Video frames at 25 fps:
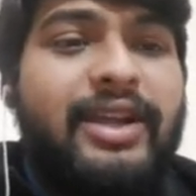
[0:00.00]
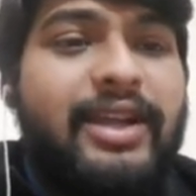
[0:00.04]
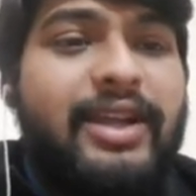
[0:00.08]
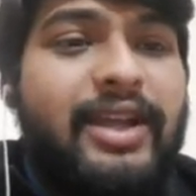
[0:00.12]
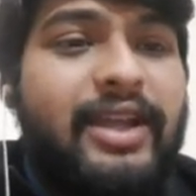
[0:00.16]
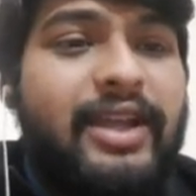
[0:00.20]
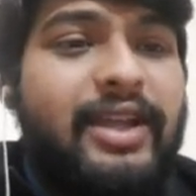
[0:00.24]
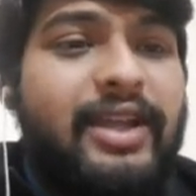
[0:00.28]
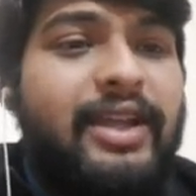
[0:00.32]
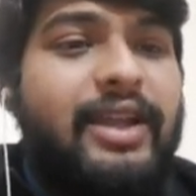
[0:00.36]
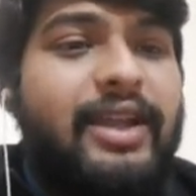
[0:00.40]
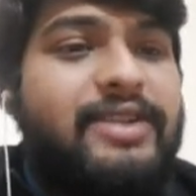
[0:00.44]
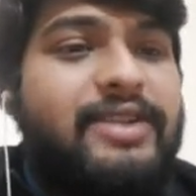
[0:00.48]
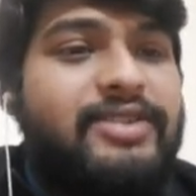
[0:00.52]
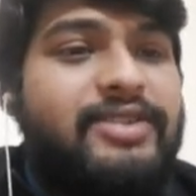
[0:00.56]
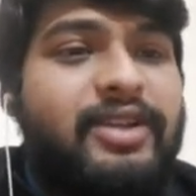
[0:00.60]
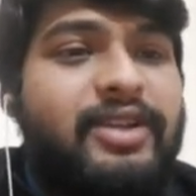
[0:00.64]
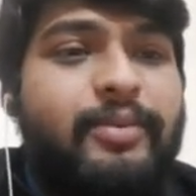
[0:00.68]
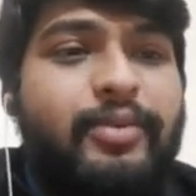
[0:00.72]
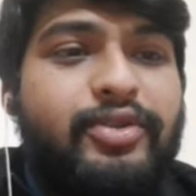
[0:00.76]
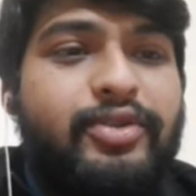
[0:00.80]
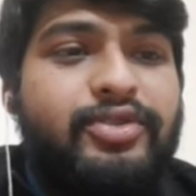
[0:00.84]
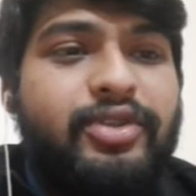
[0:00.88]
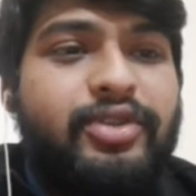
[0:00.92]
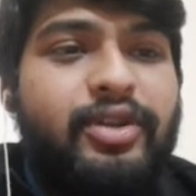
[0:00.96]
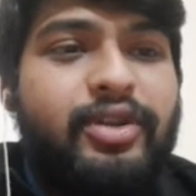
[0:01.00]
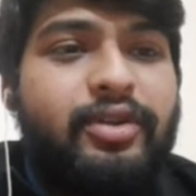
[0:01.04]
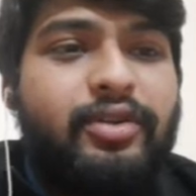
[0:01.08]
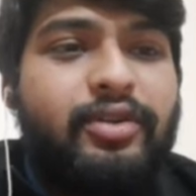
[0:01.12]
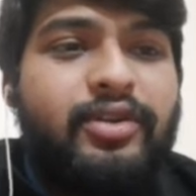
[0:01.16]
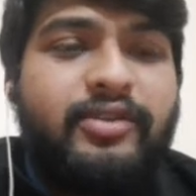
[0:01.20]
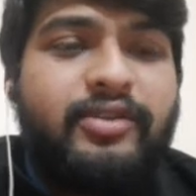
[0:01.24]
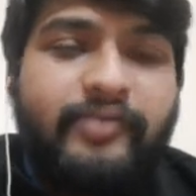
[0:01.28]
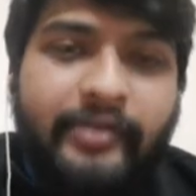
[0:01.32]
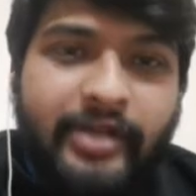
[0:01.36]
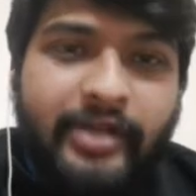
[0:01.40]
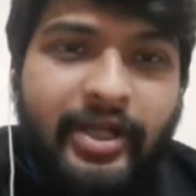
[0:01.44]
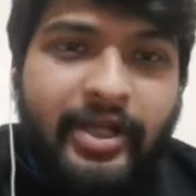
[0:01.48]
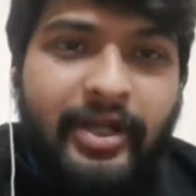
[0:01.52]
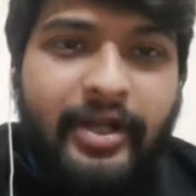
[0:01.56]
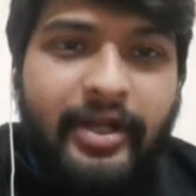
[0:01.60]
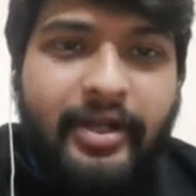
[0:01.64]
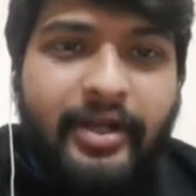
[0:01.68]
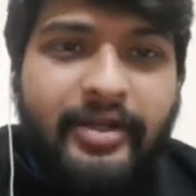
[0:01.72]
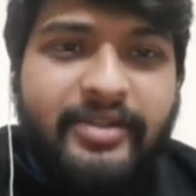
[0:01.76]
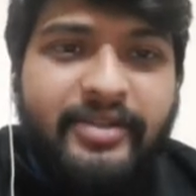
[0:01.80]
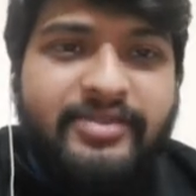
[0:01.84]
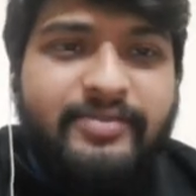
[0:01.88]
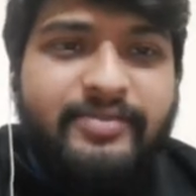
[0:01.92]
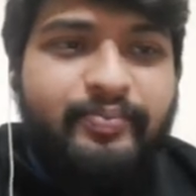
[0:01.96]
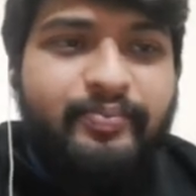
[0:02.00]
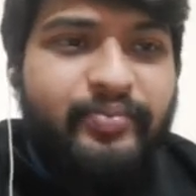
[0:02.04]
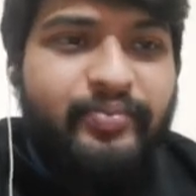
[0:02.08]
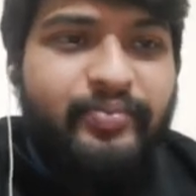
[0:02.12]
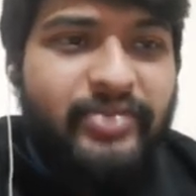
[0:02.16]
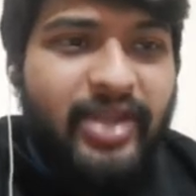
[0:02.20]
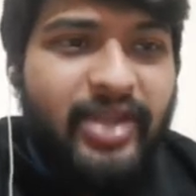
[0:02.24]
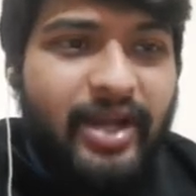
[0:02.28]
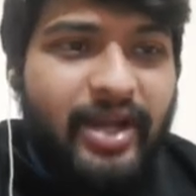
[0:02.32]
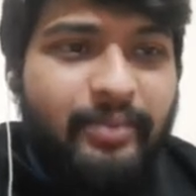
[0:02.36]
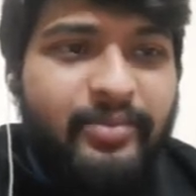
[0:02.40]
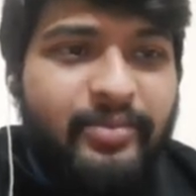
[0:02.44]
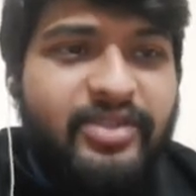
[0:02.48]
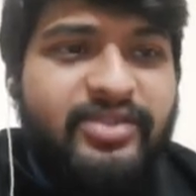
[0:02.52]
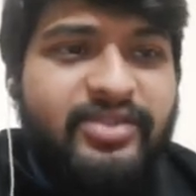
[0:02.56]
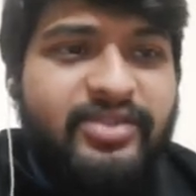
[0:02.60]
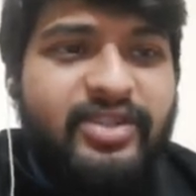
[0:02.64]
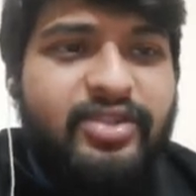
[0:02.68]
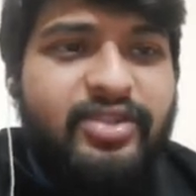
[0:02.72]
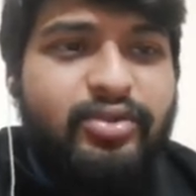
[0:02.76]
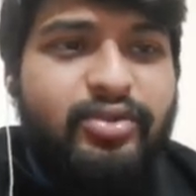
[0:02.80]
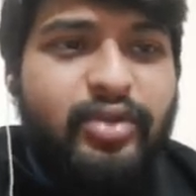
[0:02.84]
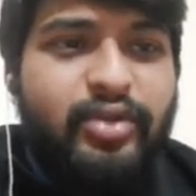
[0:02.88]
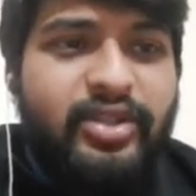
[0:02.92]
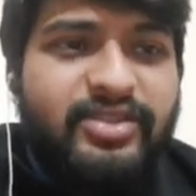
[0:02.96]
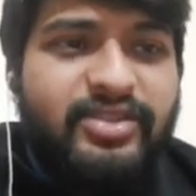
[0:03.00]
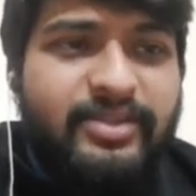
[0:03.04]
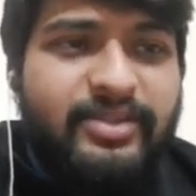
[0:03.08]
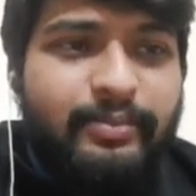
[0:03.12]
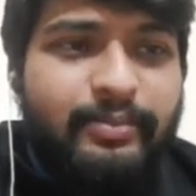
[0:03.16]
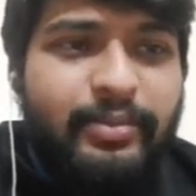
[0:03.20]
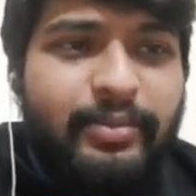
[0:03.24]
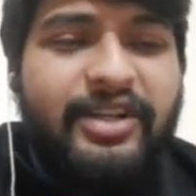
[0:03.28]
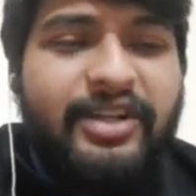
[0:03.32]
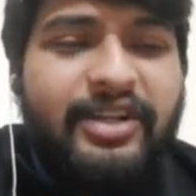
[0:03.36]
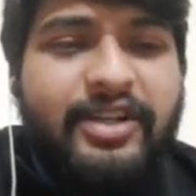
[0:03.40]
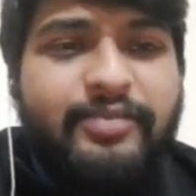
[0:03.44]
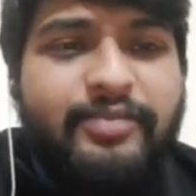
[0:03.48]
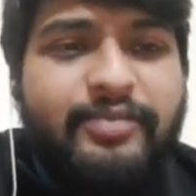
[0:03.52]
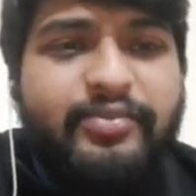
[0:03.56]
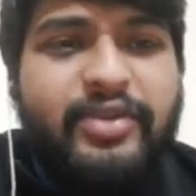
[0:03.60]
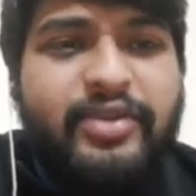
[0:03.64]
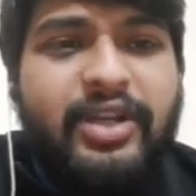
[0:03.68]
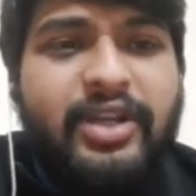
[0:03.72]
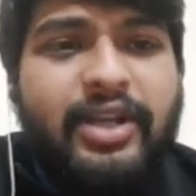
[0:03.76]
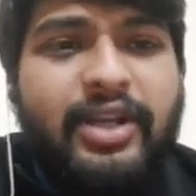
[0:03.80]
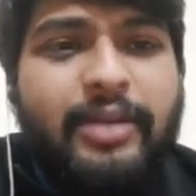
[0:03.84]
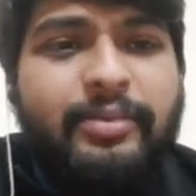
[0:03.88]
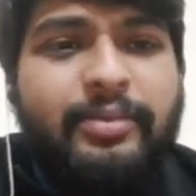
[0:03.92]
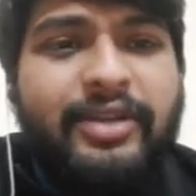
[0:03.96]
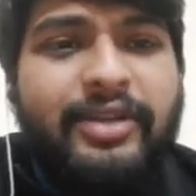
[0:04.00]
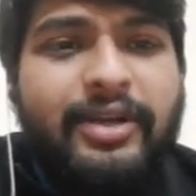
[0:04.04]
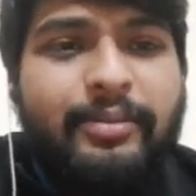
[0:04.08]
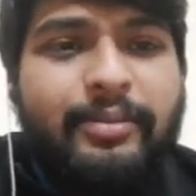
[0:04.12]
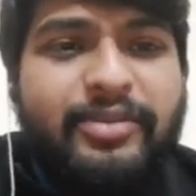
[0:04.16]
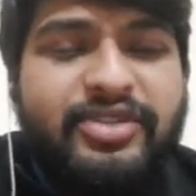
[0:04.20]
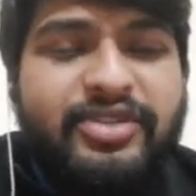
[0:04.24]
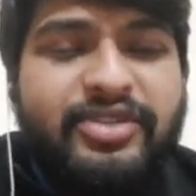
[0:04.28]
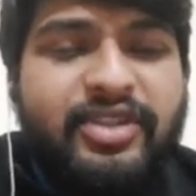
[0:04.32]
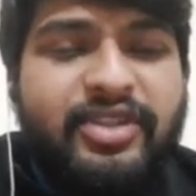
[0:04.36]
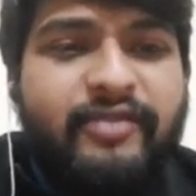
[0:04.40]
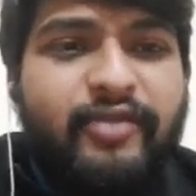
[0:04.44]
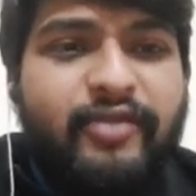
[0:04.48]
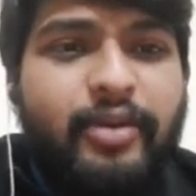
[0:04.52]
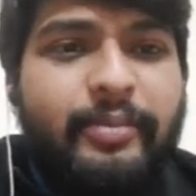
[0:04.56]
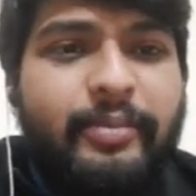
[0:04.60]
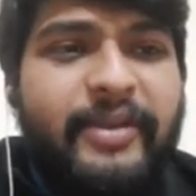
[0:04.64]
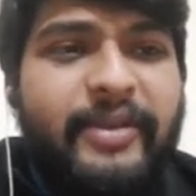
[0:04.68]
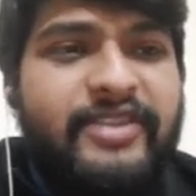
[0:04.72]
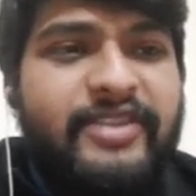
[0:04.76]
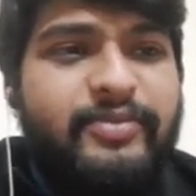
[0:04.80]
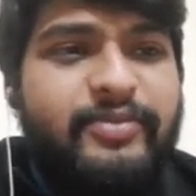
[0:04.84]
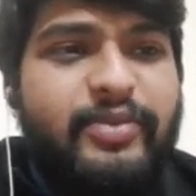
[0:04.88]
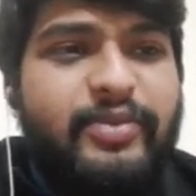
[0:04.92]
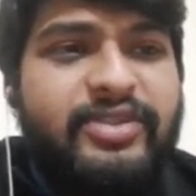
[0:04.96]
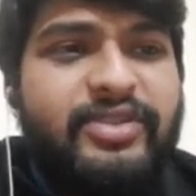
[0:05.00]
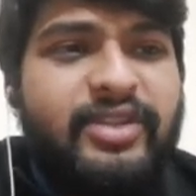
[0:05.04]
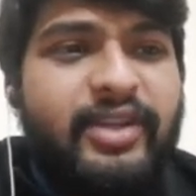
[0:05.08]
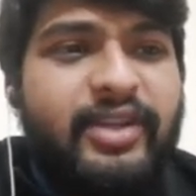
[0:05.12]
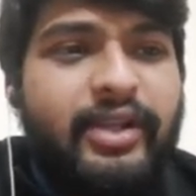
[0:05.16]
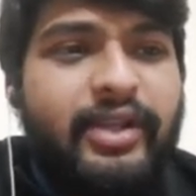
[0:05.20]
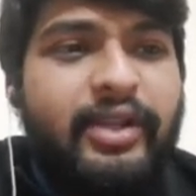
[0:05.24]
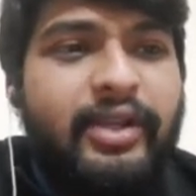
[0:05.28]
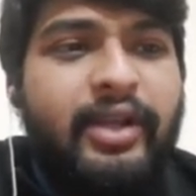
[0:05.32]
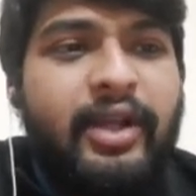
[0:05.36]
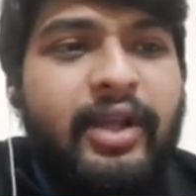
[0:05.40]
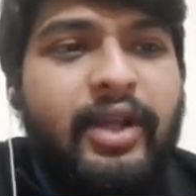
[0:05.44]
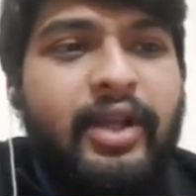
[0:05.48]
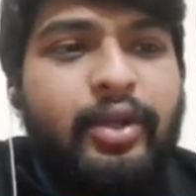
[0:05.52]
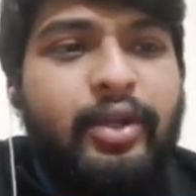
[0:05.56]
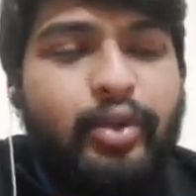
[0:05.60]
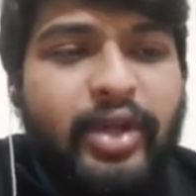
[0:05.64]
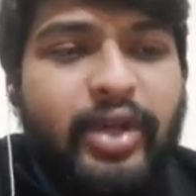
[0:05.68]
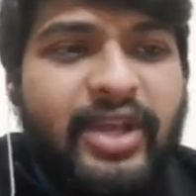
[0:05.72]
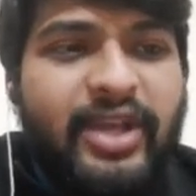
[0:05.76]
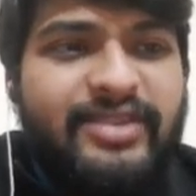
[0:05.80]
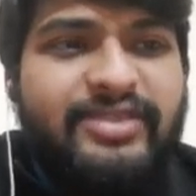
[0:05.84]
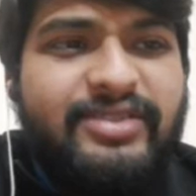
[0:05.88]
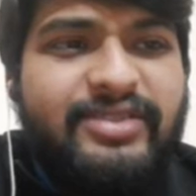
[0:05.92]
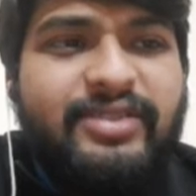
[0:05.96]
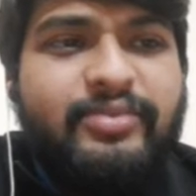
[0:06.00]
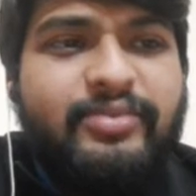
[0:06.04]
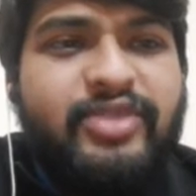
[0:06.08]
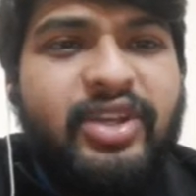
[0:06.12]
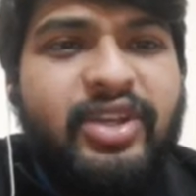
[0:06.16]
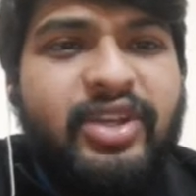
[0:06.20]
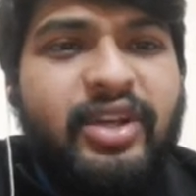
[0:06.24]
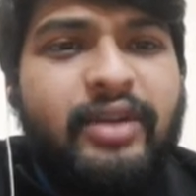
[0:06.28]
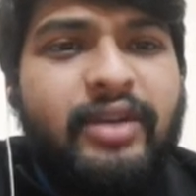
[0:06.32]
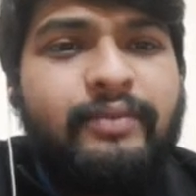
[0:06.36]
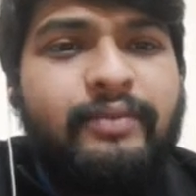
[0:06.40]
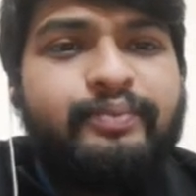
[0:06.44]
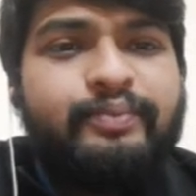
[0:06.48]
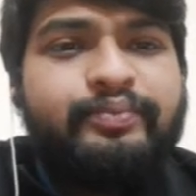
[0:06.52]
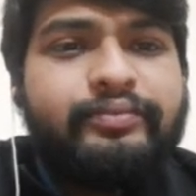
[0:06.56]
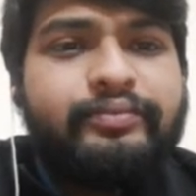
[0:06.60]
टेकन एज अपॉर्चुनिटी कॉस्ट रिटेन अर्निंग्स दैट मीन्स इसको एक सिंपल टर्म्स में अगर हम नंबर्स के फॉर्म पे एक्सप्रेस करें तो ऐसे समझेगा